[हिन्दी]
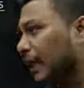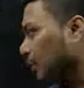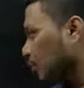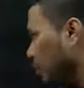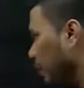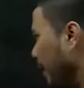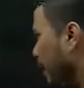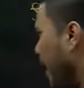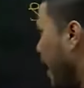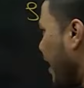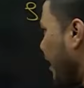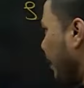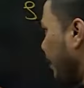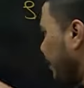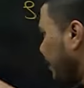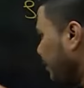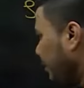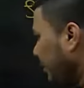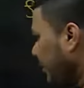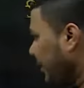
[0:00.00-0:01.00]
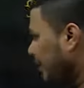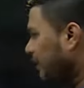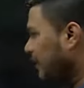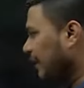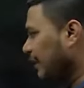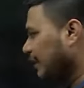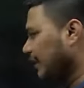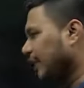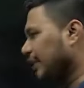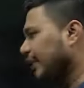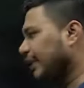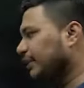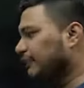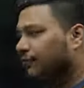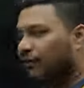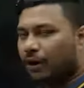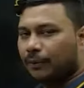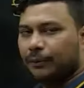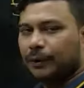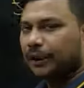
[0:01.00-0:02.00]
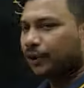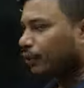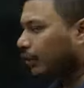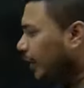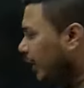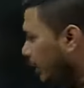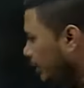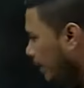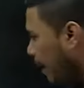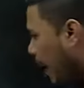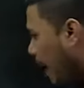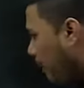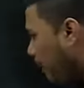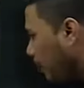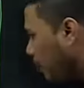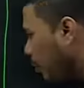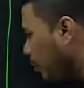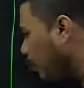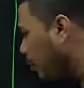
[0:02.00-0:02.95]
तो मैं डायरेक्टली भी लिख सकता था इस फॉर्मूले को लेकिन मैं आपको